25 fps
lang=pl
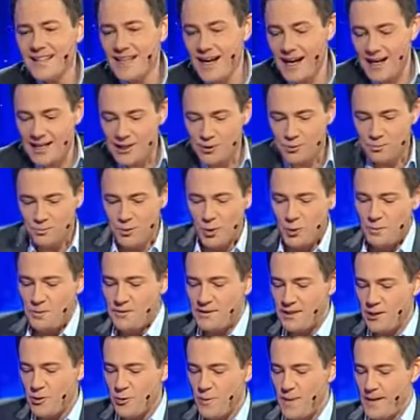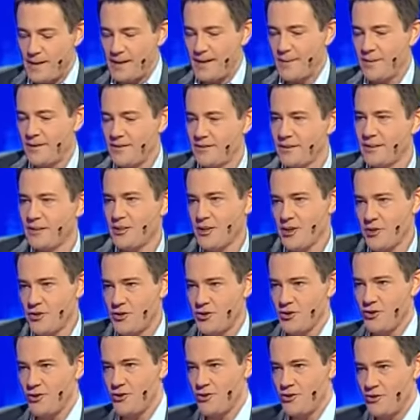gra, ale pulpit jak u pana, prawda? Też jak
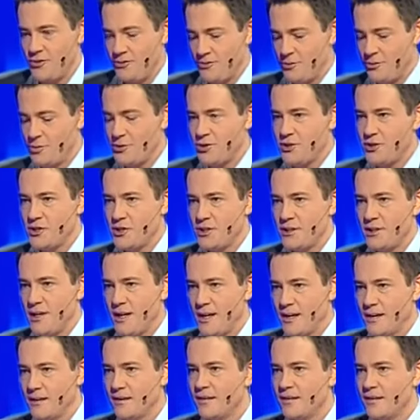się jeździ, guziczki, No, tak?